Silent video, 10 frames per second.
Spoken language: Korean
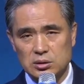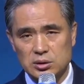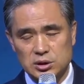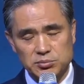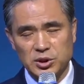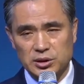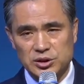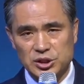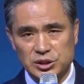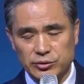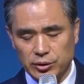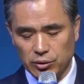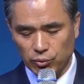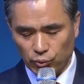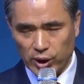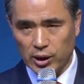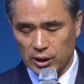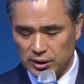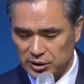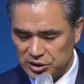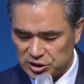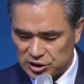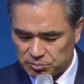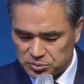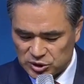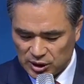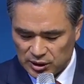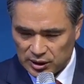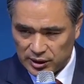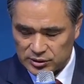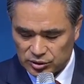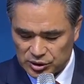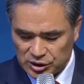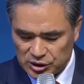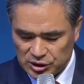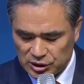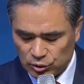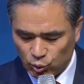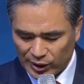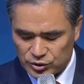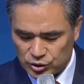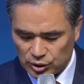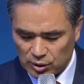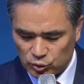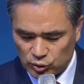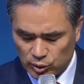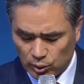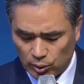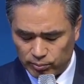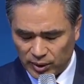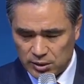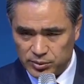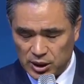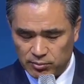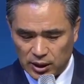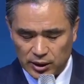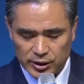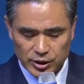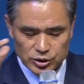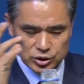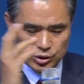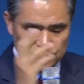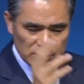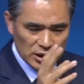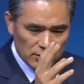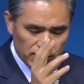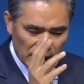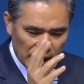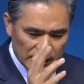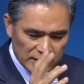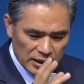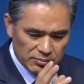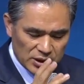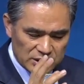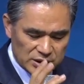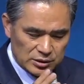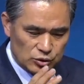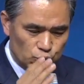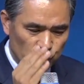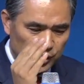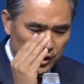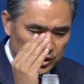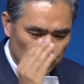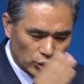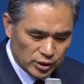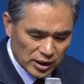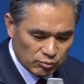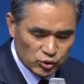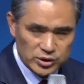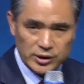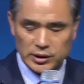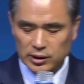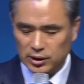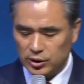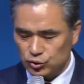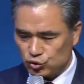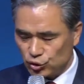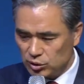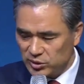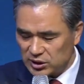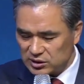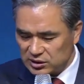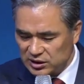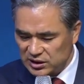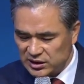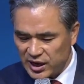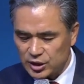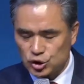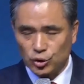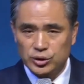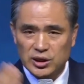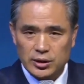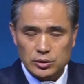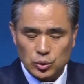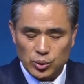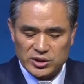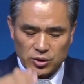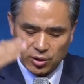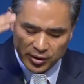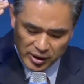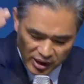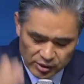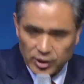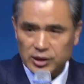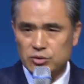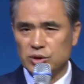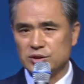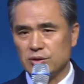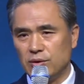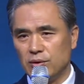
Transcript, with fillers: 십자가를 지신 거예요. 왜? 십자가에서 이 일을 완성함으로 말미암아 첫사람 아담이 지은 죄의 전가 문제를 주님이 의의 전가를 통해서 해결하기 위해서.